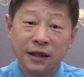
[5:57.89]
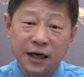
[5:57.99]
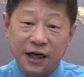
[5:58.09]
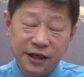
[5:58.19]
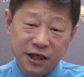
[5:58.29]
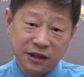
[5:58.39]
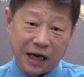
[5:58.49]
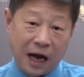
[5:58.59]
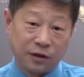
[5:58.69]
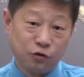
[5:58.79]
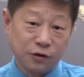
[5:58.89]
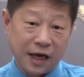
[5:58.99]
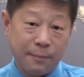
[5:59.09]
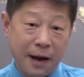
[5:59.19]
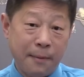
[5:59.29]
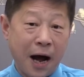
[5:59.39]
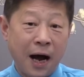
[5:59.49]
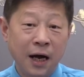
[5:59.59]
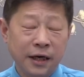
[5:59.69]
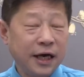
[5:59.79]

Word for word: 那肯定是党做裁判嘛！